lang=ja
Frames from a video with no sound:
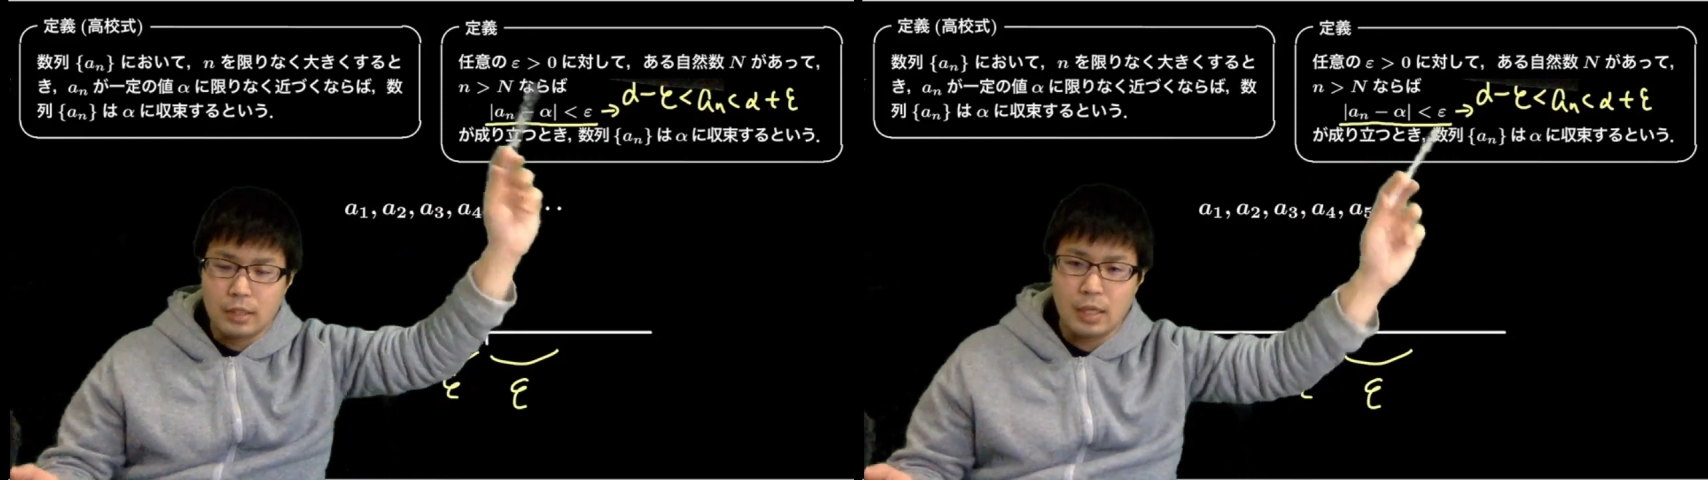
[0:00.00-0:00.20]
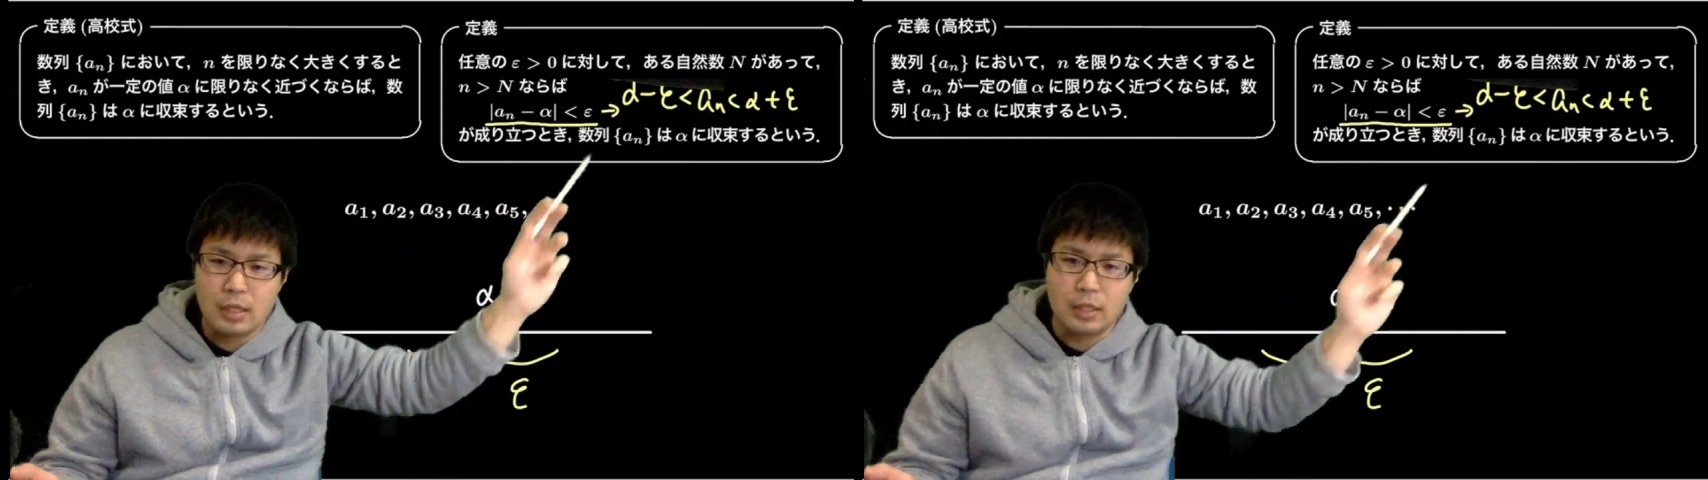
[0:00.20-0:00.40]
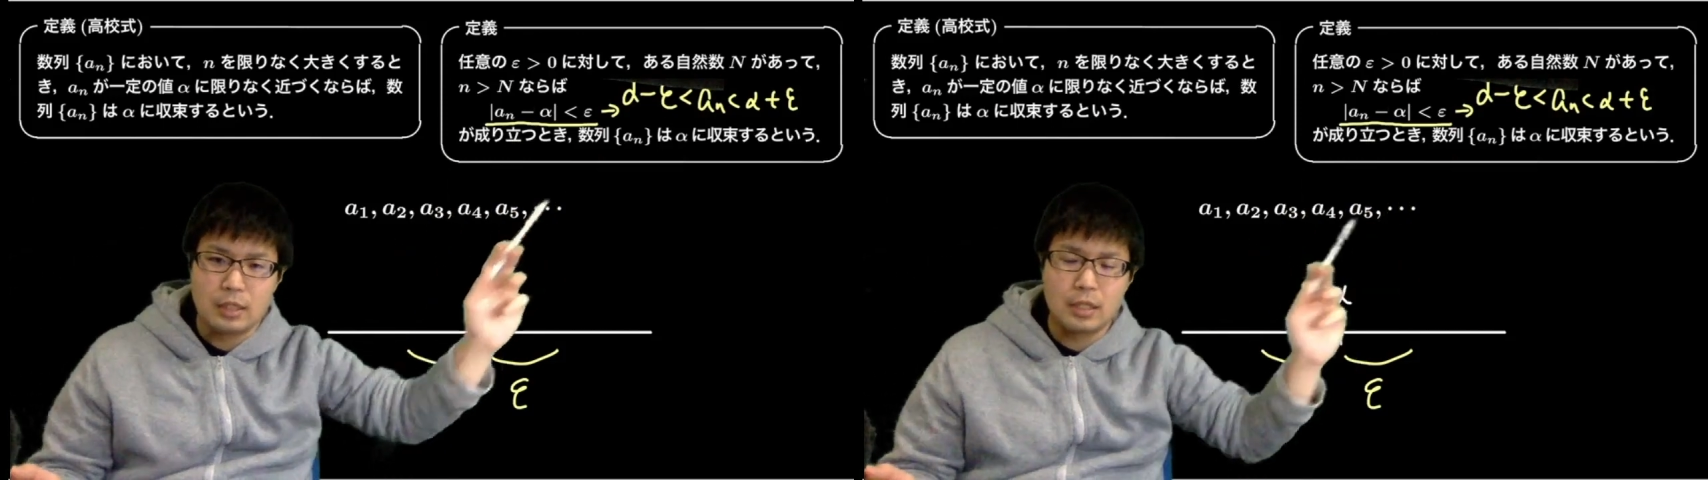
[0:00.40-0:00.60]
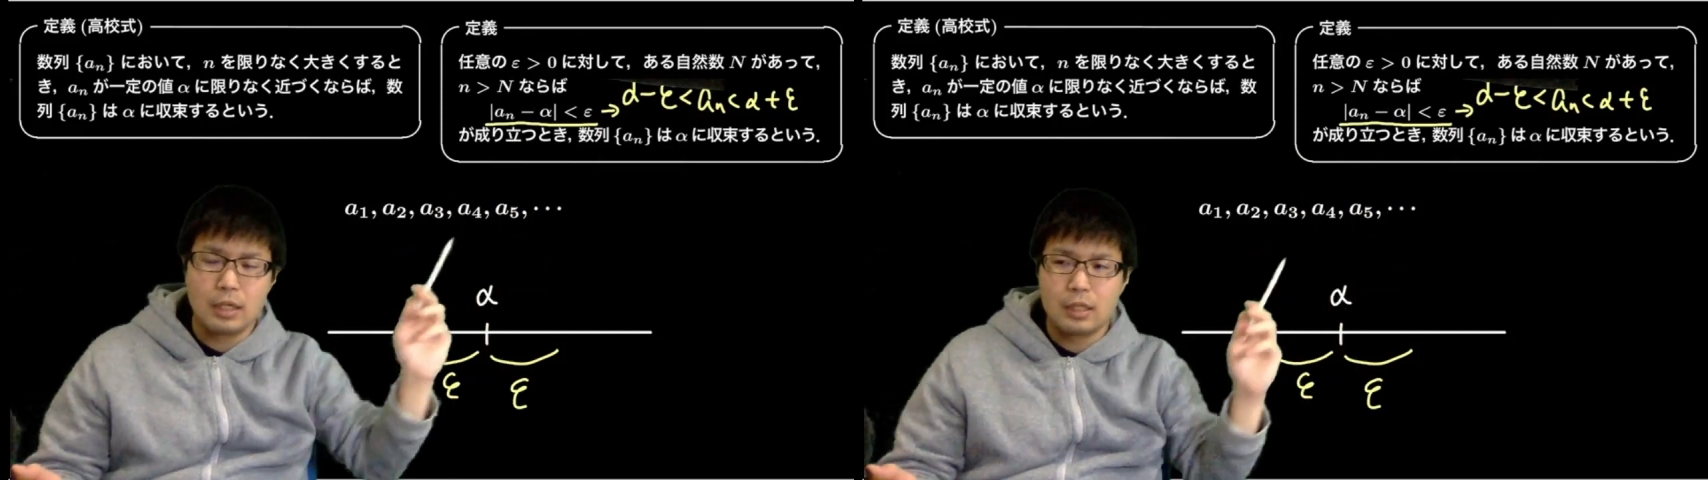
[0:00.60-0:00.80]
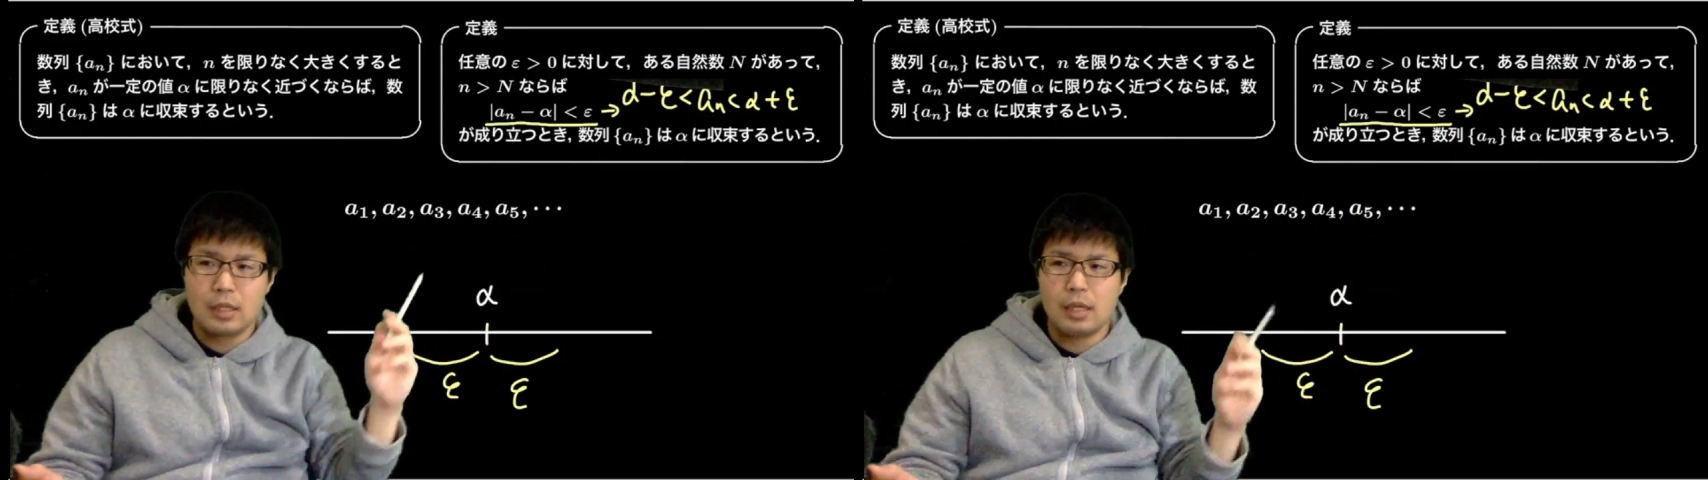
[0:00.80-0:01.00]
定義に
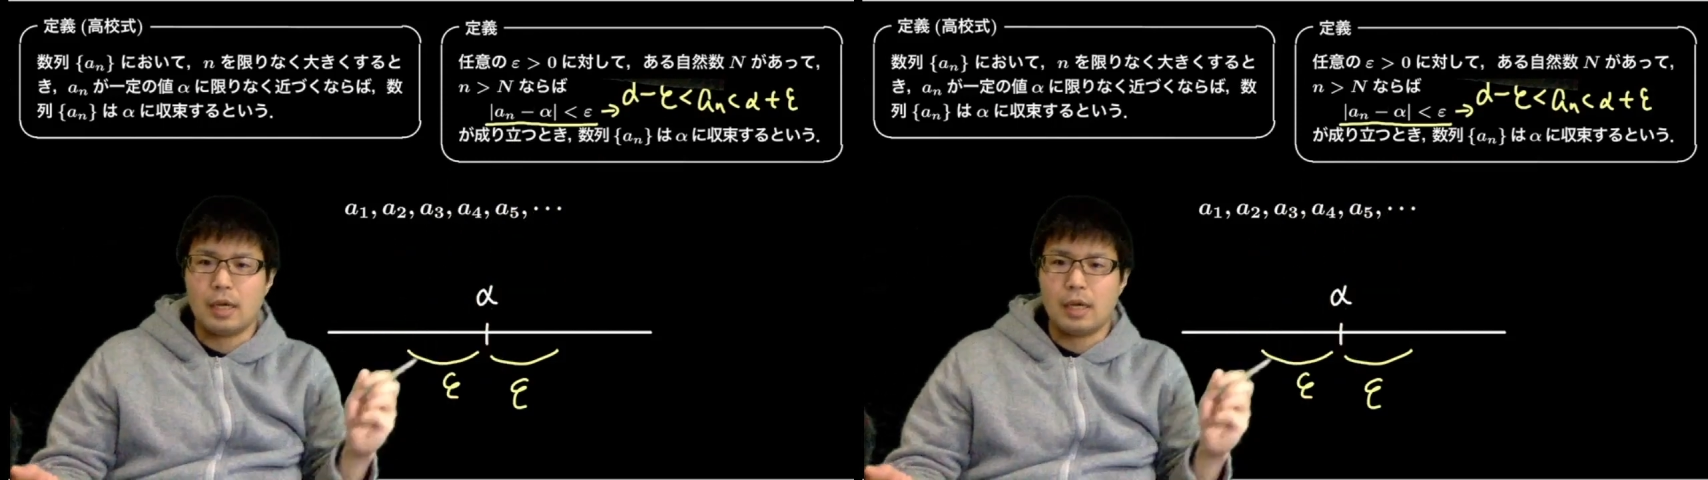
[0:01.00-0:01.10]
従って、